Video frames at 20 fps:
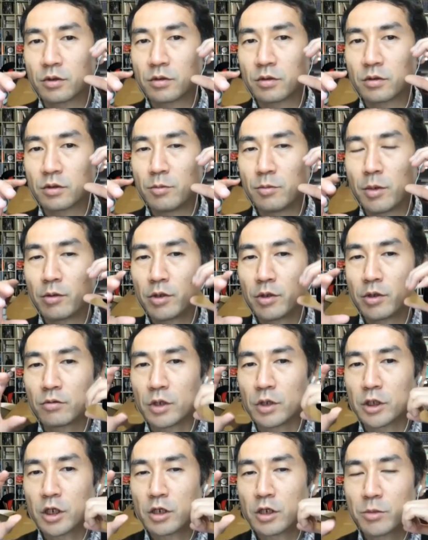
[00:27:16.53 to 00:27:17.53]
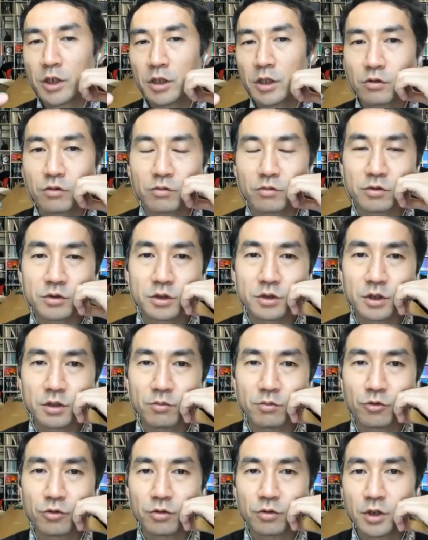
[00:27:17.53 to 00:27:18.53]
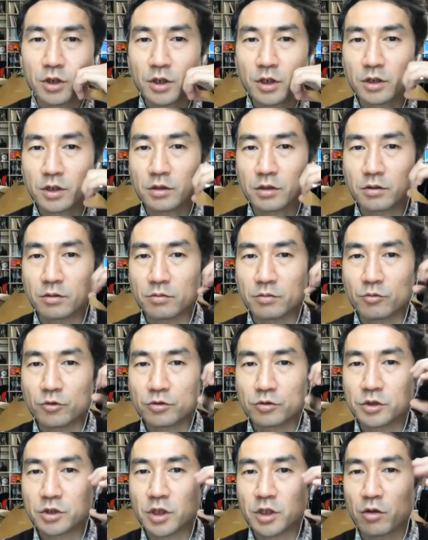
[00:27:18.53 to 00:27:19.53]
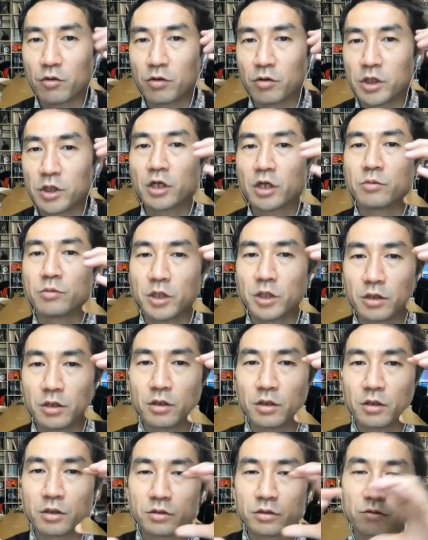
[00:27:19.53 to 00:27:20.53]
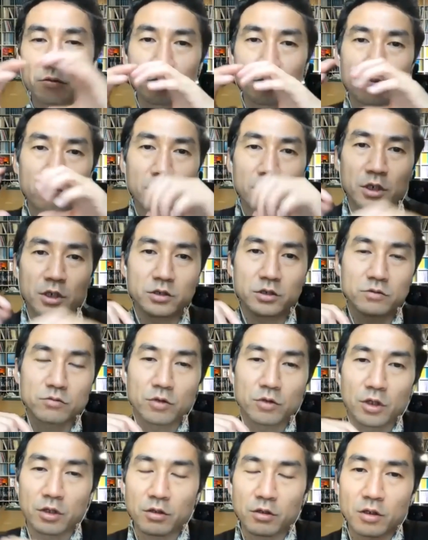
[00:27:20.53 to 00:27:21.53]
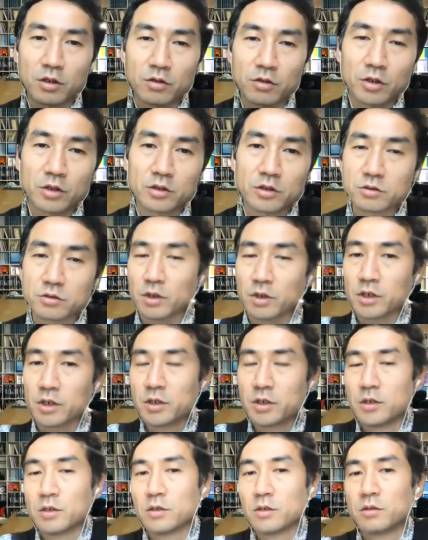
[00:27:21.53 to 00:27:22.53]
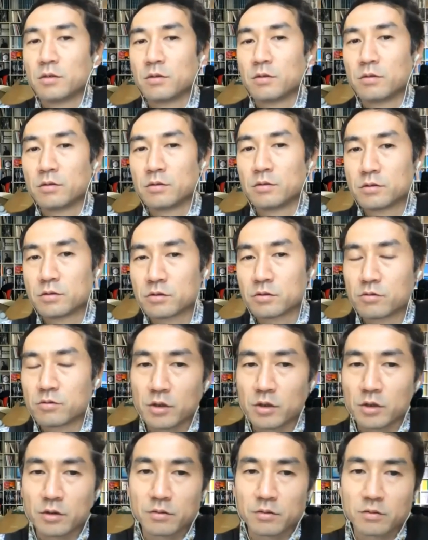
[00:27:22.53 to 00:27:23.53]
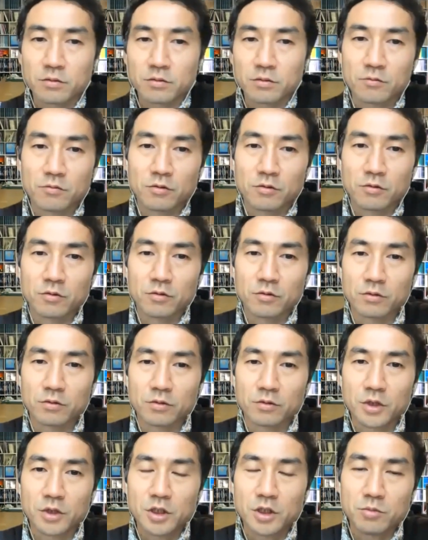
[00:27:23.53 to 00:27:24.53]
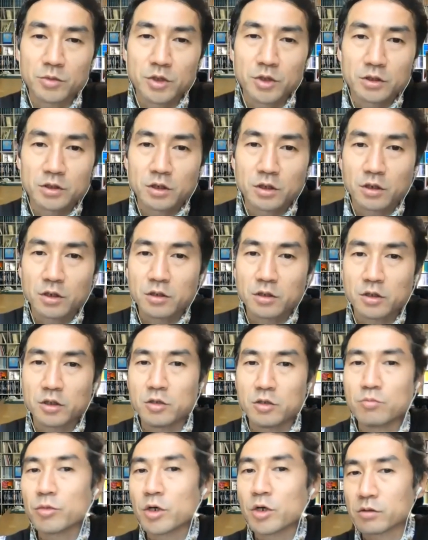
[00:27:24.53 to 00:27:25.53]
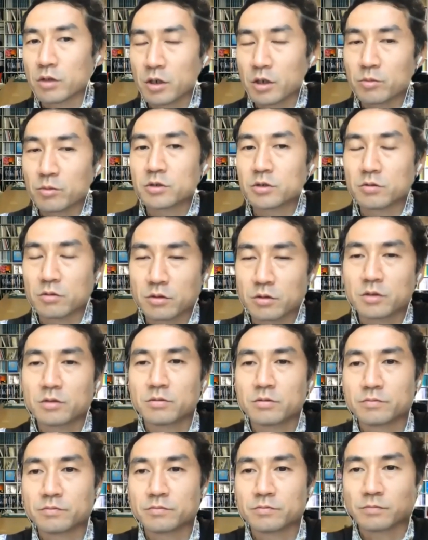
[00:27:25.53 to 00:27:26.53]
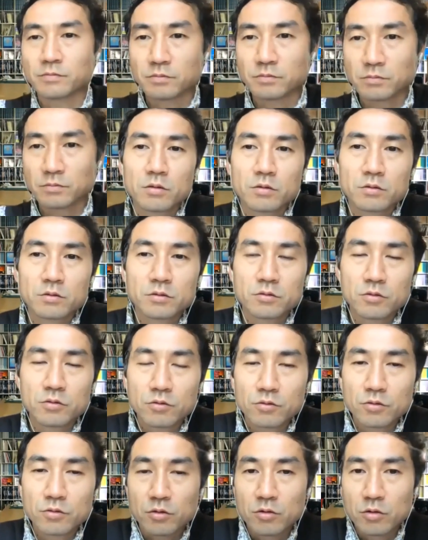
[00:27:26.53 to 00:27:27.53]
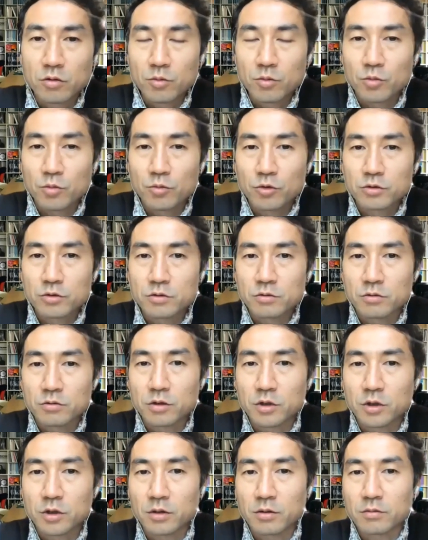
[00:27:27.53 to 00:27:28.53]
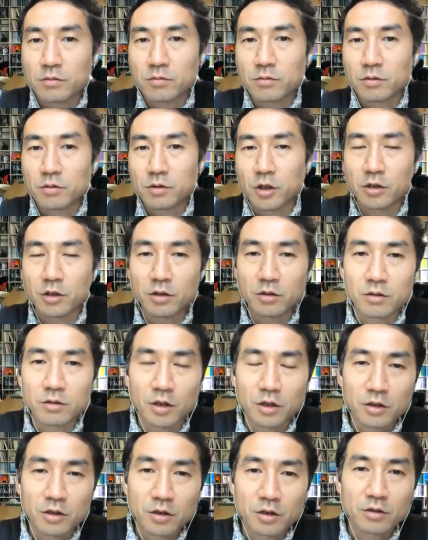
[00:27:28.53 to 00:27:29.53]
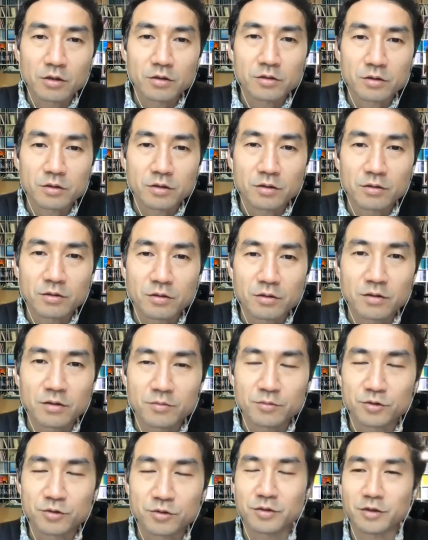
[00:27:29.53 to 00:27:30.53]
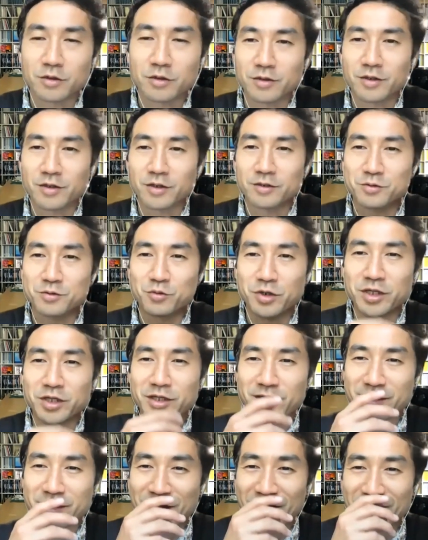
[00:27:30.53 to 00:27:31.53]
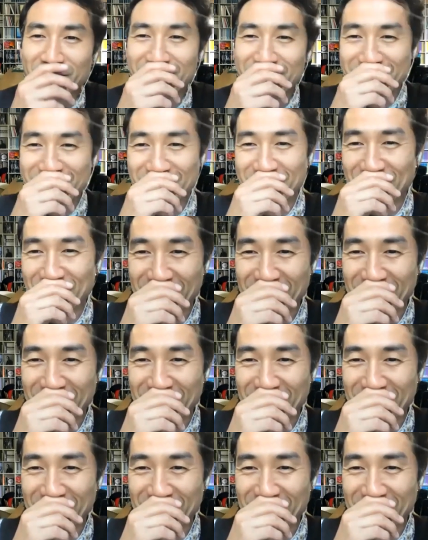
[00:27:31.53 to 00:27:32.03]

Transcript: 今までの当たり前だと思ってたものがもう少し多様になるみたいな。そのこう価値の転換の話は、すごいこういい意味で社会的インパクトありますよね。そういうことに興味を持つのってな、なんでなんですかすごい変な言い方ですけど